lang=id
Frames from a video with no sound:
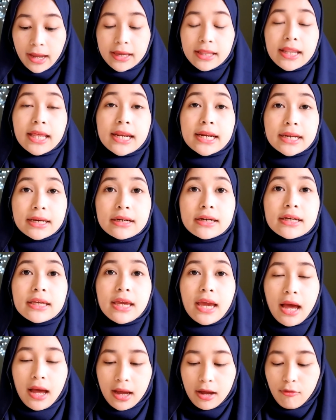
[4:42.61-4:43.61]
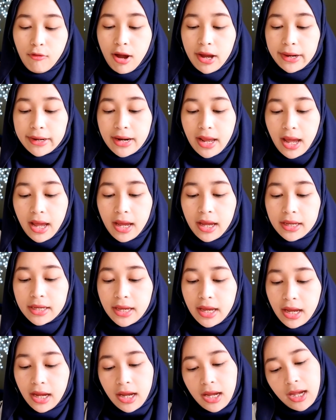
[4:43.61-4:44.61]
eyeliner yang Wardah
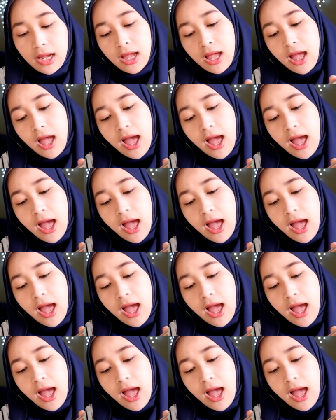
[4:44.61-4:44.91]
yang